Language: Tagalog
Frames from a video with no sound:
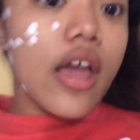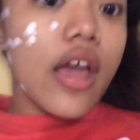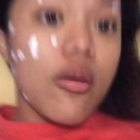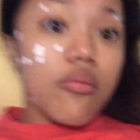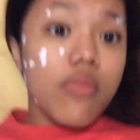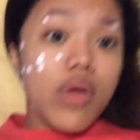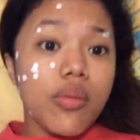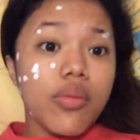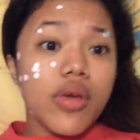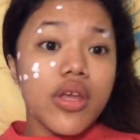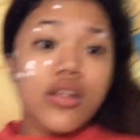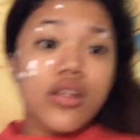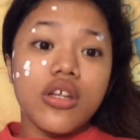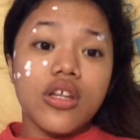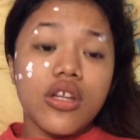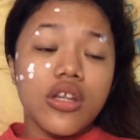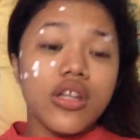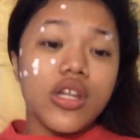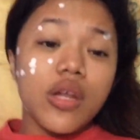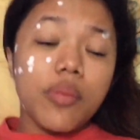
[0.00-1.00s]
time, maybe
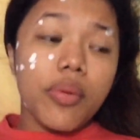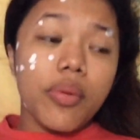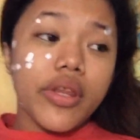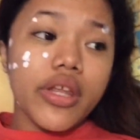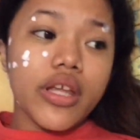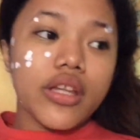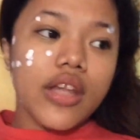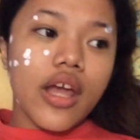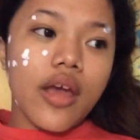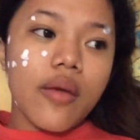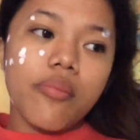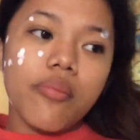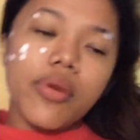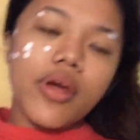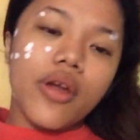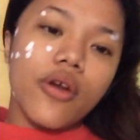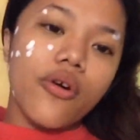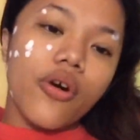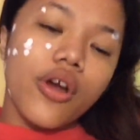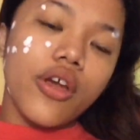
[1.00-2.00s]
hindi, hindi pa niya time,
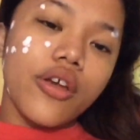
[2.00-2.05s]
pero